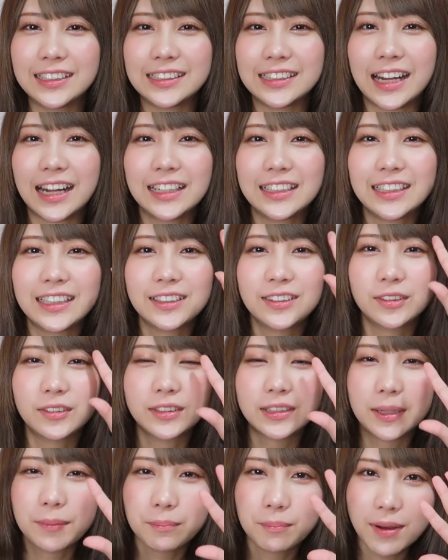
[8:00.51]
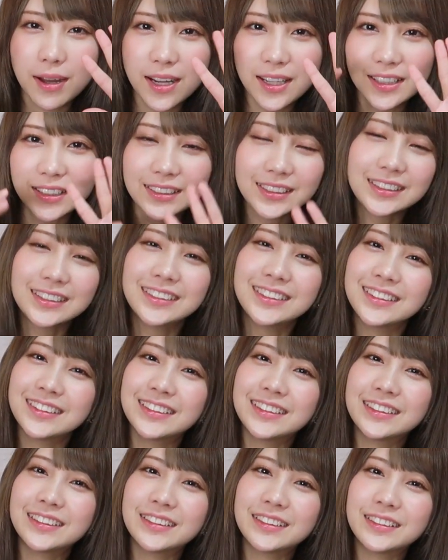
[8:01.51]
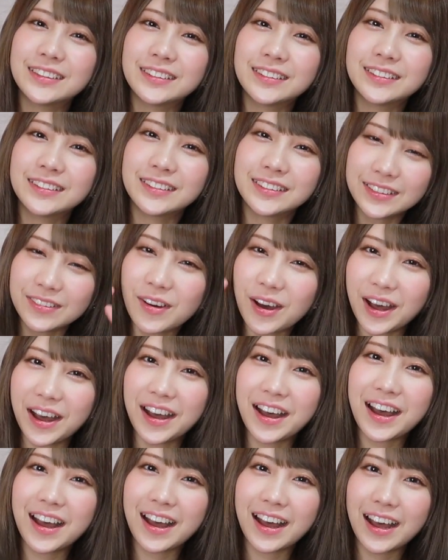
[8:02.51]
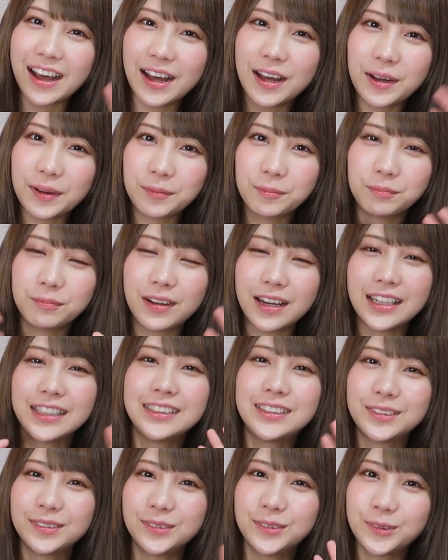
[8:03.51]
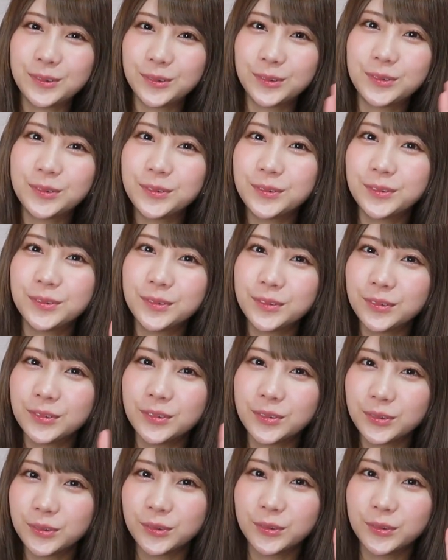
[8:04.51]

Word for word: りありがとうございますではバイチョル